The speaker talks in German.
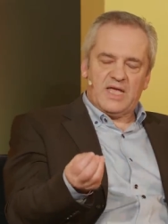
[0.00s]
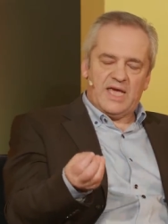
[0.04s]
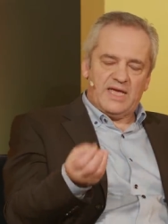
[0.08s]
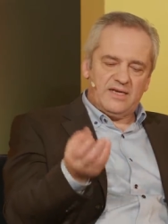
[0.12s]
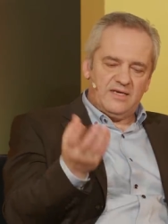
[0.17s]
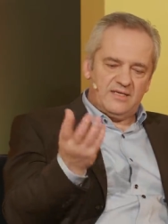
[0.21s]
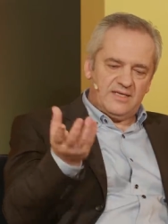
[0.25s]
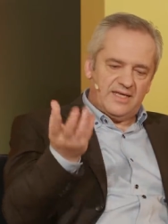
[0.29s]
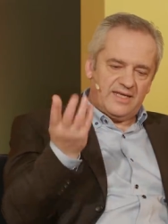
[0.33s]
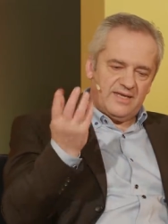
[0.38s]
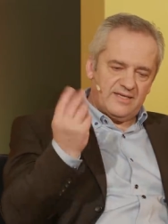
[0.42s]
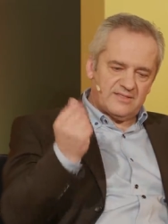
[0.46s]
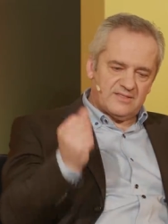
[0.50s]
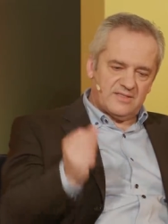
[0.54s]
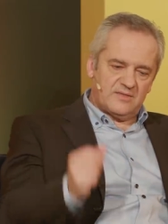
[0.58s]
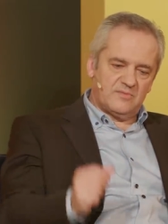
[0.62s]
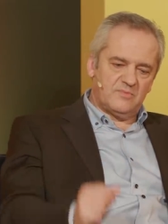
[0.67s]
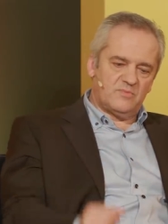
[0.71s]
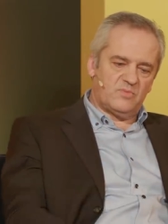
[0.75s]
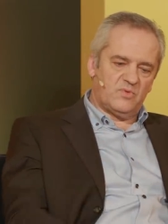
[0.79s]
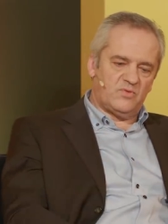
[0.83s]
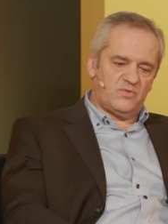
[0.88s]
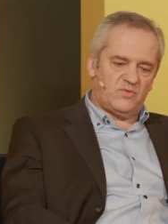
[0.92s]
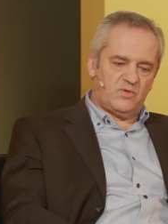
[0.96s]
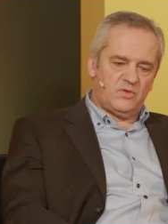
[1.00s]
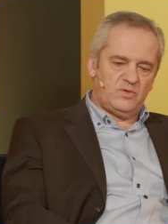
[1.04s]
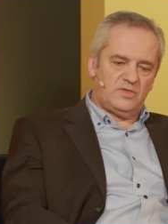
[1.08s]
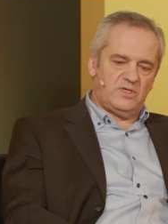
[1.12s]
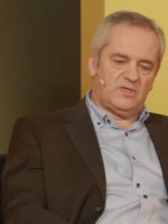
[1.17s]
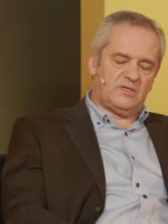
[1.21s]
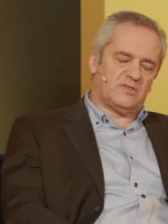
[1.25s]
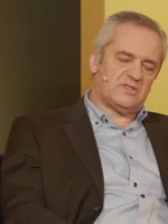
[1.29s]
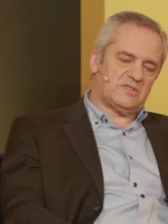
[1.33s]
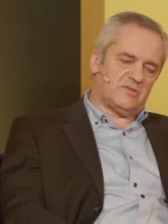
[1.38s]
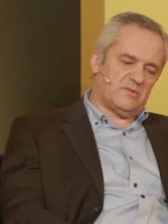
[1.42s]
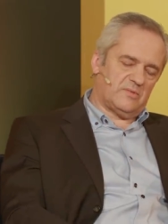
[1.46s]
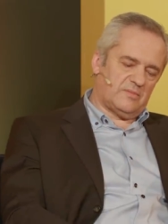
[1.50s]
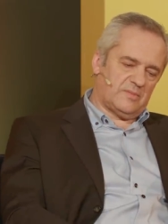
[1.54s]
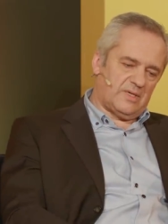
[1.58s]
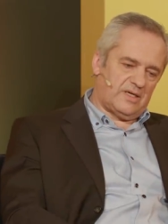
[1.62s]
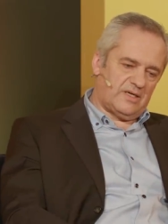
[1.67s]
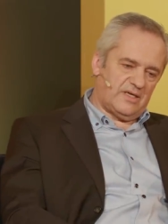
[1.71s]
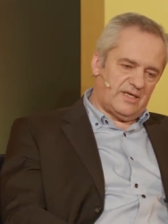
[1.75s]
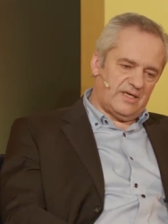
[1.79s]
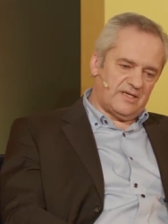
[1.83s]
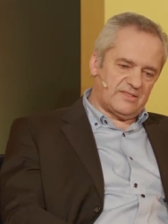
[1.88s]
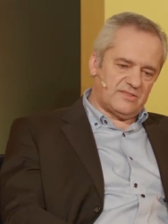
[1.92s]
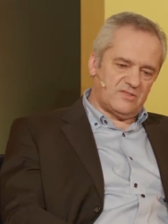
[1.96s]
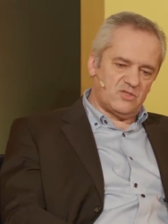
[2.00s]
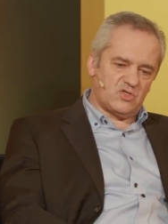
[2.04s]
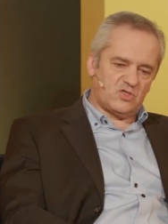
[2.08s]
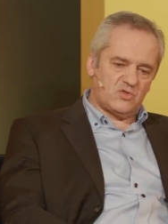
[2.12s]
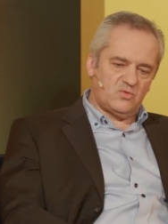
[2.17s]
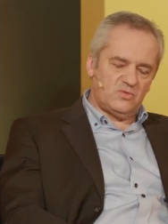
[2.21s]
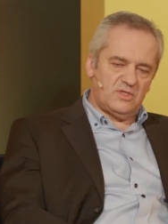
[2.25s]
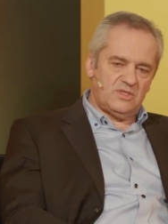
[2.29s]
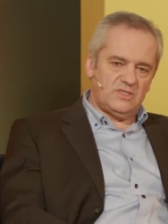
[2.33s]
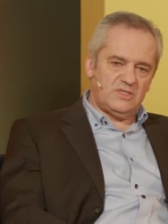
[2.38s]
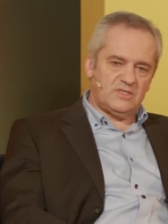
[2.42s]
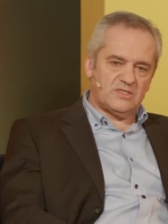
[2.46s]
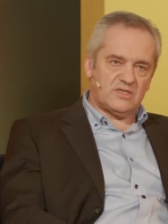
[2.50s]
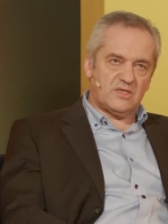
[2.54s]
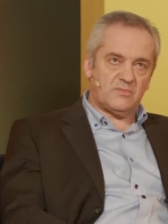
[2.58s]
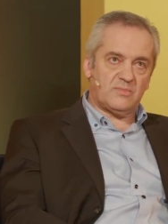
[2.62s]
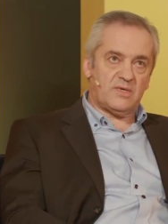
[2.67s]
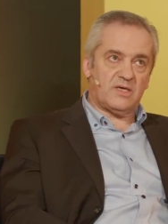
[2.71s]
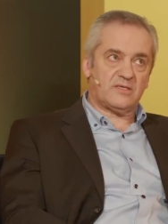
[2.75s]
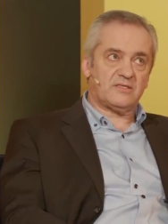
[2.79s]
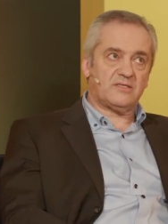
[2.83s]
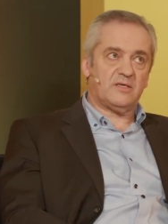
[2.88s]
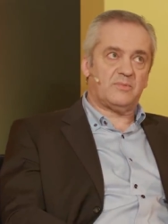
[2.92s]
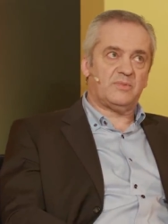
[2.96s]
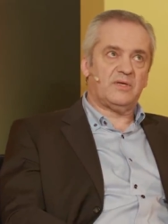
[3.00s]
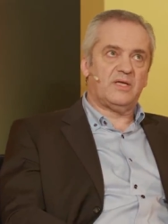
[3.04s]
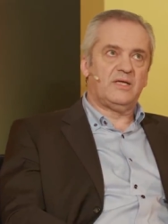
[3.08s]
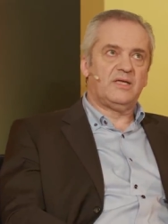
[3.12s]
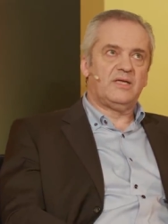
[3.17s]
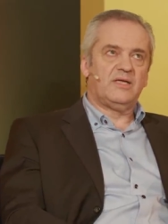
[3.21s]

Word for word: Einer der ersten Befunde aus meiner ersten Studie, die ich gemacht habe,